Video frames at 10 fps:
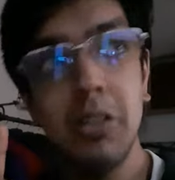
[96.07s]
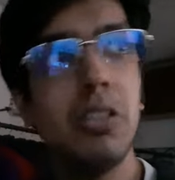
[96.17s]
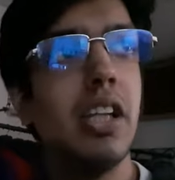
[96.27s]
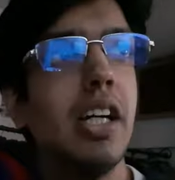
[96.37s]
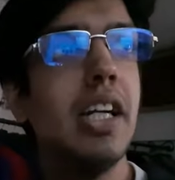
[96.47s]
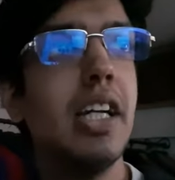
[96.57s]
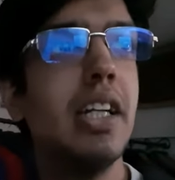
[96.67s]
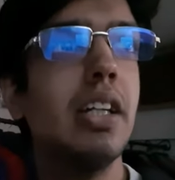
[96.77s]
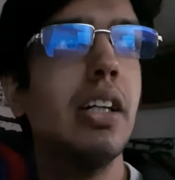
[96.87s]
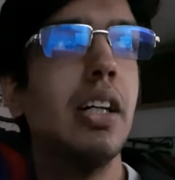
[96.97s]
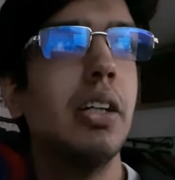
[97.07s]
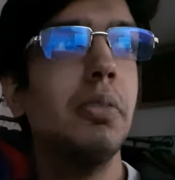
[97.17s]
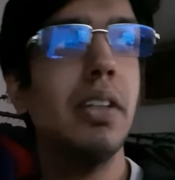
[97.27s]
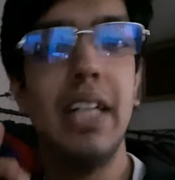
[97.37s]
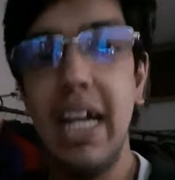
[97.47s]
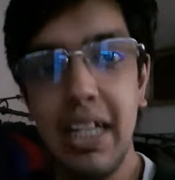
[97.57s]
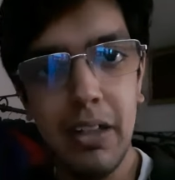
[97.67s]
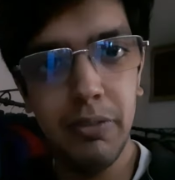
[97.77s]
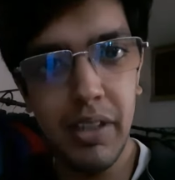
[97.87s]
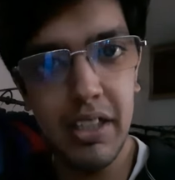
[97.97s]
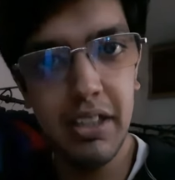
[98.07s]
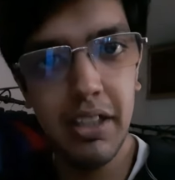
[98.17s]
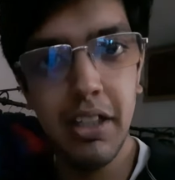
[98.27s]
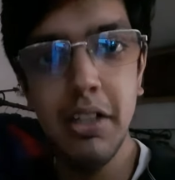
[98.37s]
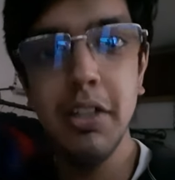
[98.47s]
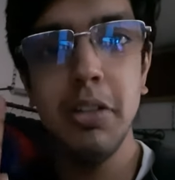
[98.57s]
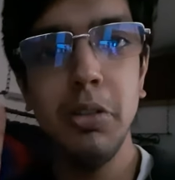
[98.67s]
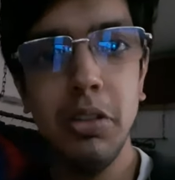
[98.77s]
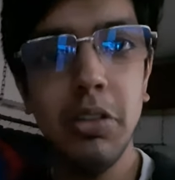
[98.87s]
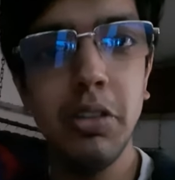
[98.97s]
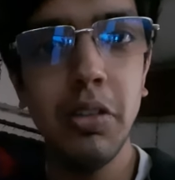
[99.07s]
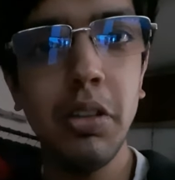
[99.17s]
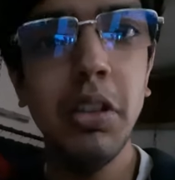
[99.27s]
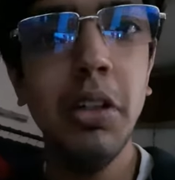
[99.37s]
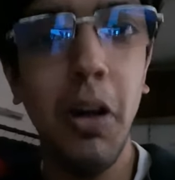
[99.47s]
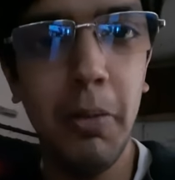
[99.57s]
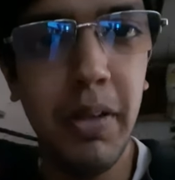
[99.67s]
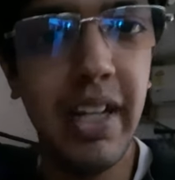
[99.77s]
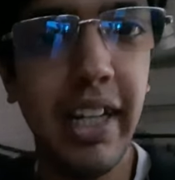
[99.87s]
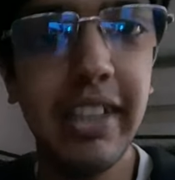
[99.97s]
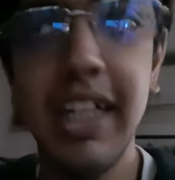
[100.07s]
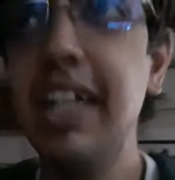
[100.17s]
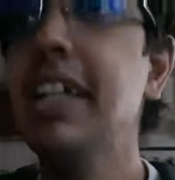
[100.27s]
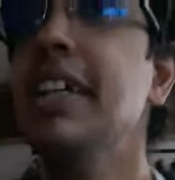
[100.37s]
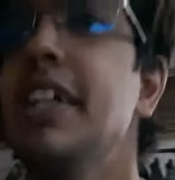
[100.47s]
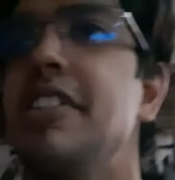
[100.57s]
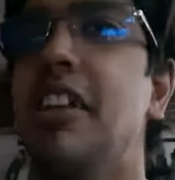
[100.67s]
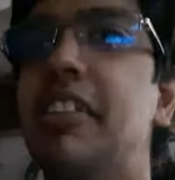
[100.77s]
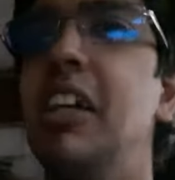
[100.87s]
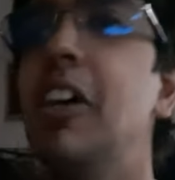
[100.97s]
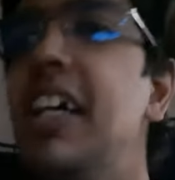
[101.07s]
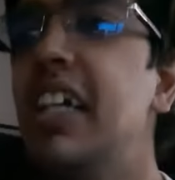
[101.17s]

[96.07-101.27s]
एक होता है डाई हार्ट फैन और फिर आता है जस्सी ओए